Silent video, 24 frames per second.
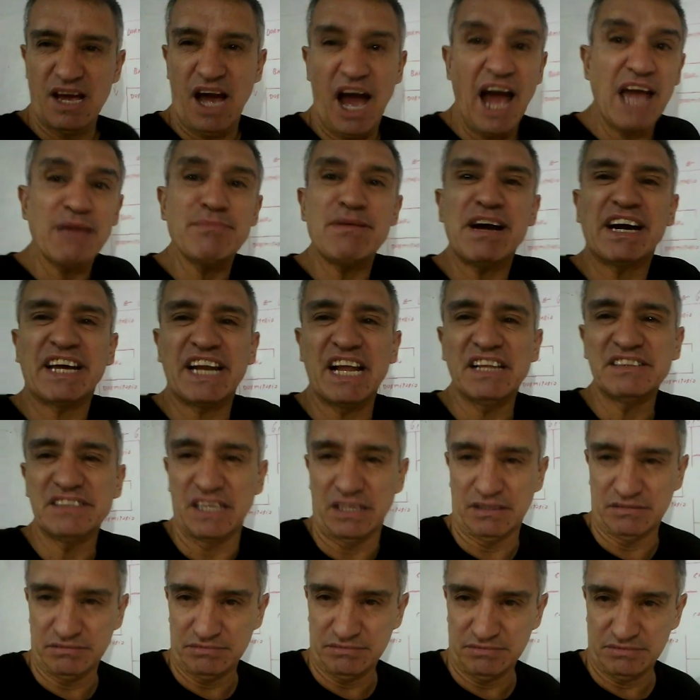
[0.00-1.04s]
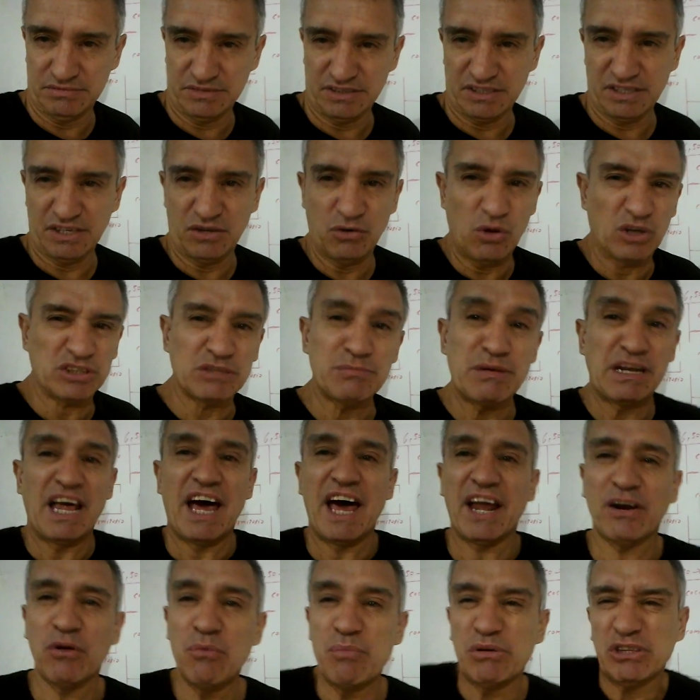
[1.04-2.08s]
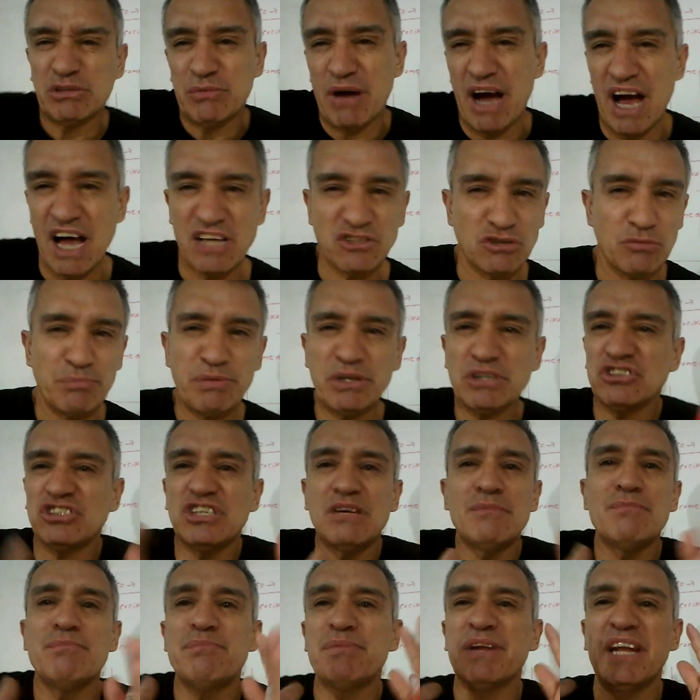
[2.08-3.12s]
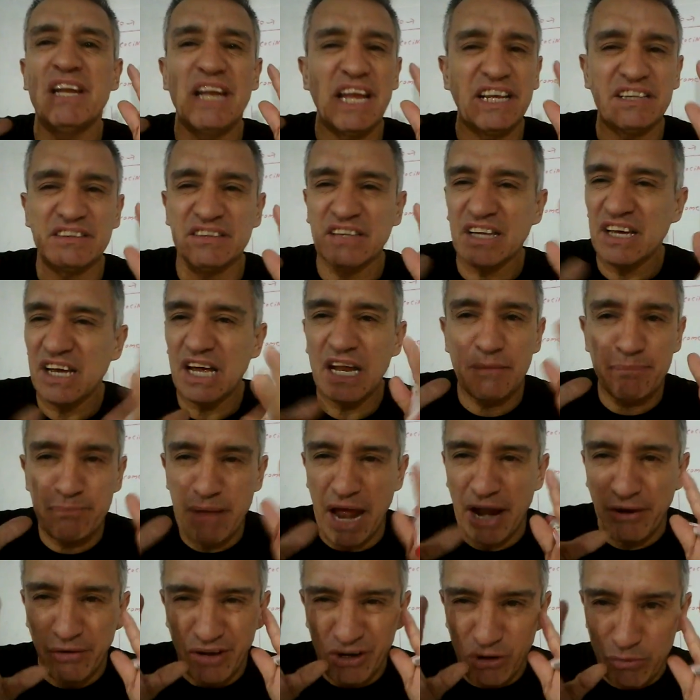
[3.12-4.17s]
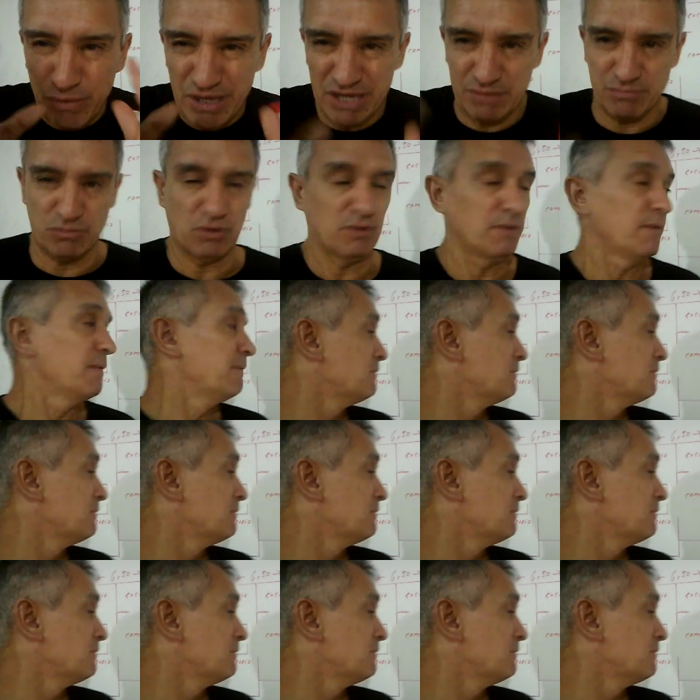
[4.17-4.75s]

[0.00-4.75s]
Hay más grande. Lo hace más largo, un poquito más ancho, pero siempre el plano es lo mismo.